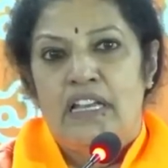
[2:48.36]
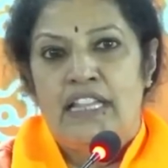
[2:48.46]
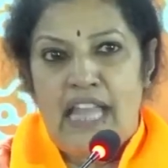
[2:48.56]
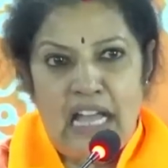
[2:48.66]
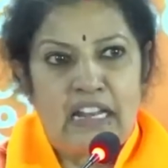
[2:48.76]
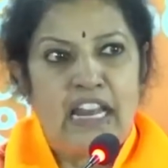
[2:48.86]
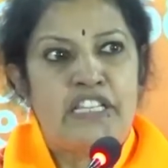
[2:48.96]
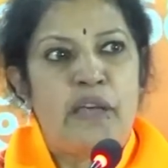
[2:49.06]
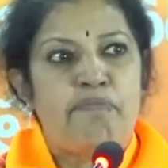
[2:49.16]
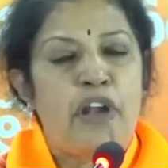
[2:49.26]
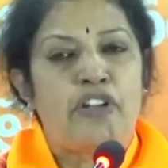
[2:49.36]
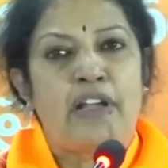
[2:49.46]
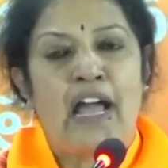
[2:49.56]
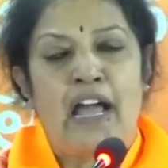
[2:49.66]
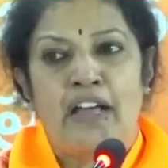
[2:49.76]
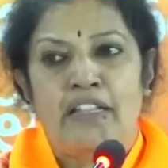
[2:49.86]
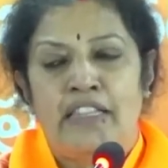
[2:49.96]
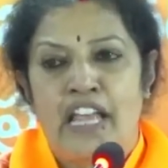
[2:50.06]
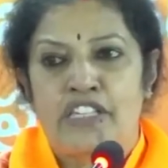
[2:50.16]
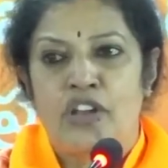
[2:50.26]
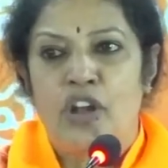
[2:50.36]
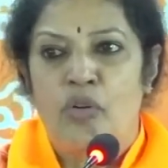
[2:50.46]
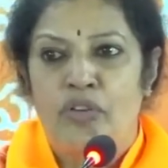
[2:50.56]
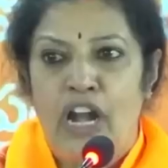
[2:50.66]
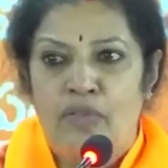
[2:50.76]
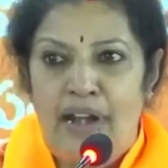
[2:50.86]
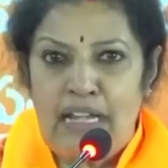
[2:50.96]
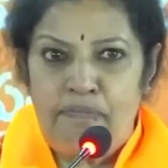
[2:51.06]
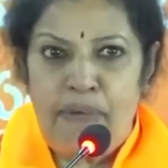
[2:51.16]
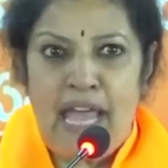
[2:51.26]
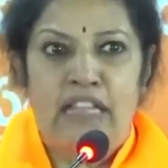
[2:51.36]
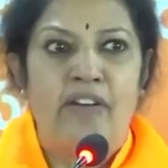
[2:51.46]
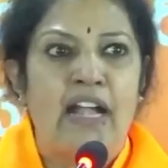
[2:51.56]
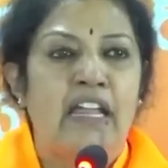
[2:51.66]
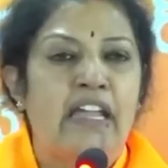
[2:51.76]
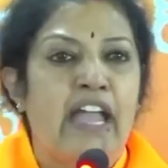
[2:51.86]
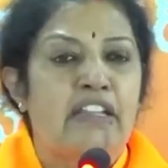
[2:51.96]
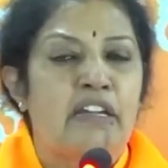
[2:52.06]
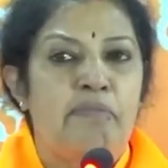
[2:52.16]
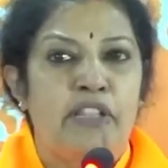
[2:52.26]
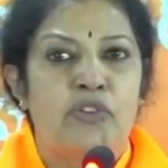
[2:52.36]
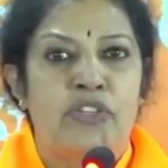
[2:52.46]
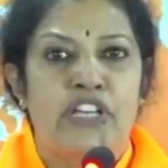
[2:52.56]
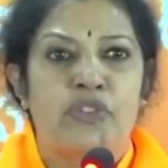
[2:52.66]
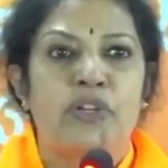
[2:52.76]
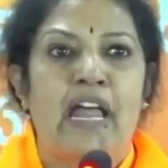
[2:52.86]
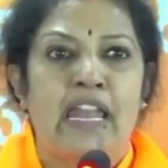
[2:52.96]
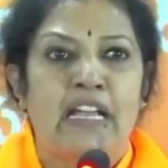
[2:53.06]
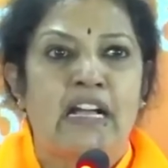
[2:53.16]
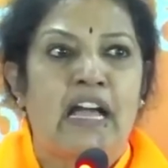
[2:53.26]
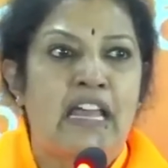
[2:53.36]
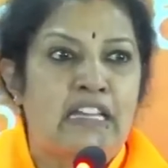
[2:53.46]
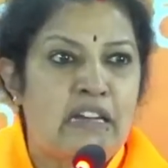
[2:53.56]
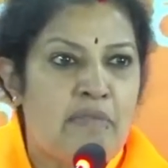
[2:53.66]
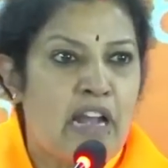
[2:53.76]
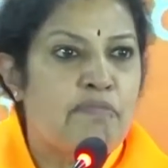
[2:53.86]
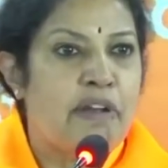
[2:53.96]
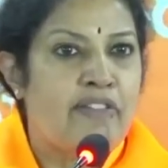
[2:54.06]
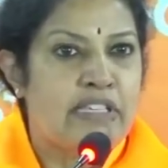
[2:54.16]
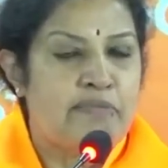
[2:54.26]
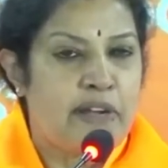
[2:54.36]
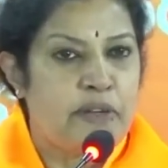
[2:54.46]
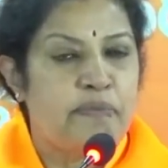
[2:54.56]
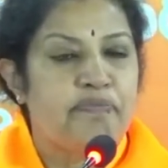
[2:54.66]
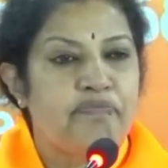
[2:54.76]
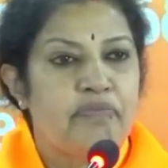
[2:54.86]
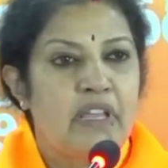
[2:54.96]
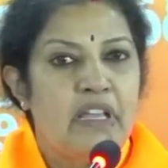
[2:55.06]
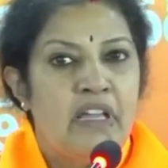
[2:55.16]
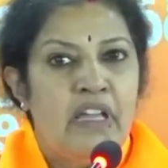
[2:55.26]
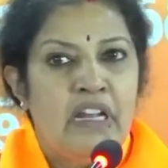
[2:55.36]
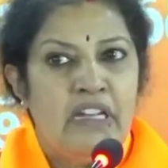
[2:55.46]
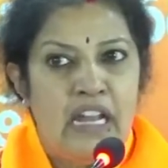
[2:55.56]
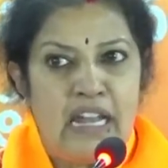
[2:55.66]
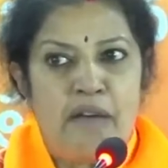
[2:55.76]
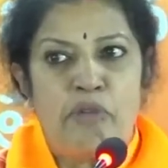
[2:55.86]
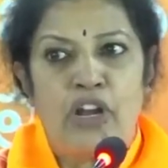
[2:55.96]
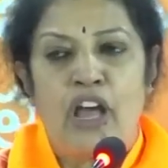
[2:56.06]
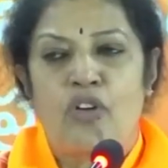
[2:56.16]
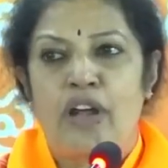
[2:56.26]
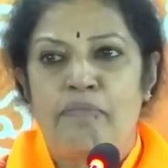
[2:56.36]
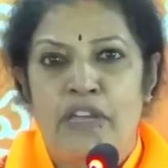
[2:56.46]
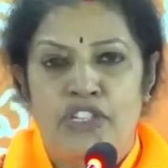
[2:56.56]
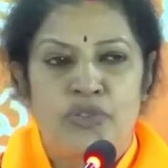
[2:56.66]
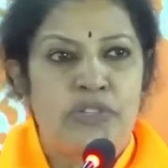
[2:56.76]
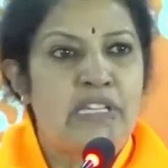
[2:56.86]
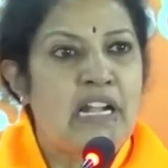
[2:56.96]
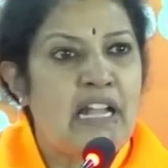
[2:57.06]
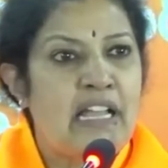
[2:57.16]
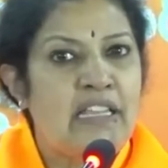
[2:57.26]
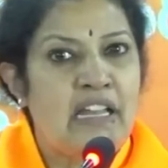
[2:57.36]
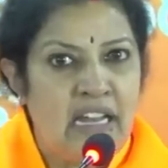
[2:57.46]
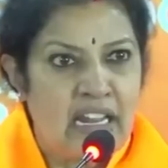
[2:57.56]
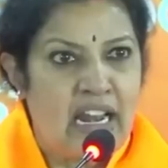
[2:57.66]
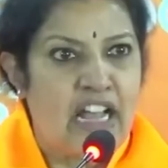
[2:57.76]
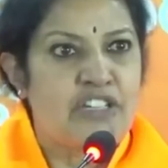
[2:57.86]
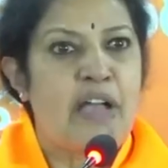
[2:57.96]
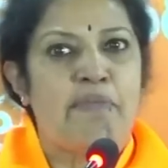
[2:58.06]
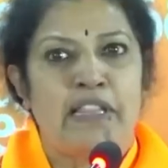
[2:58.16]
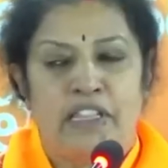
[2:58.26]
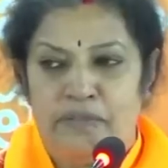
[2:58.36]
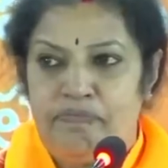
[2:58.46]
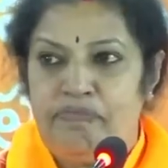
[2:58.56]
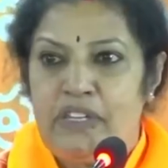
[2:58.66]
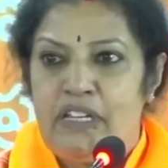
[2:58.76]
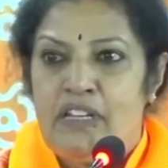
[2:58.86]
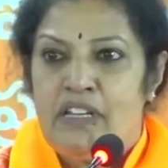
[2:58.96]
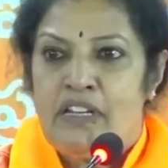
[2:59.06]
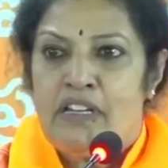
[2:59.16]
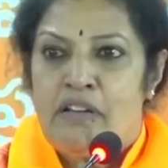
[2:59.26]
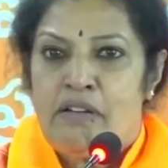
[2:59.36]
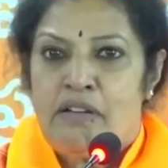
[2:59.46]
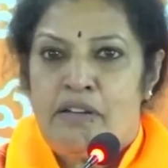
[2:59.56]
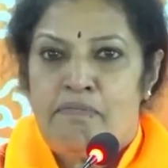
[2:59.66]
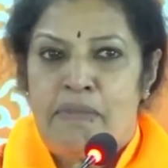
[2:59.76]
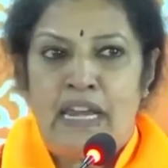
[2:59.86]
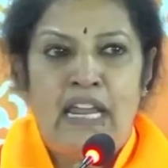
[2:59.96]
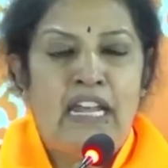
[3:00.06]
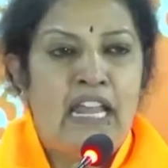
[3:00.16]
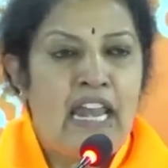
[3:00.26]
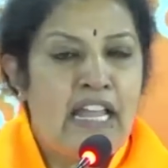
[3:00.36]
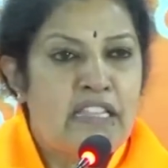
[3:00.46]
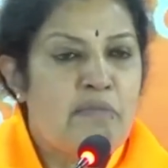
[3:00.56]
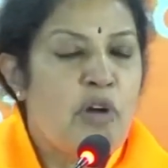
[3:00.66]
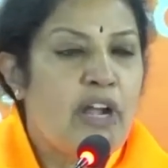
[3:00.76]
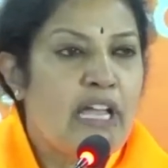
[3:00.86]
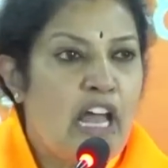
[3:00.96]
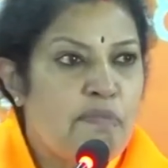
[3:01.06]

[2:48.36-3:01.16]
ఇందాక నేను చెప్పినట్టుగా దేశంలో ఉన్నటువంటి పేదవాడిని కేంద్ర బిందువు చేసుకుని అనేక కార్యక్రమాలు ప్రవేశపెట్టాం నిన్న మొన్న కూడా మీరు చూసినట్లయితే నిన్న రక్షాబంధన్ మరి నరేంద్ర మోడీ గారు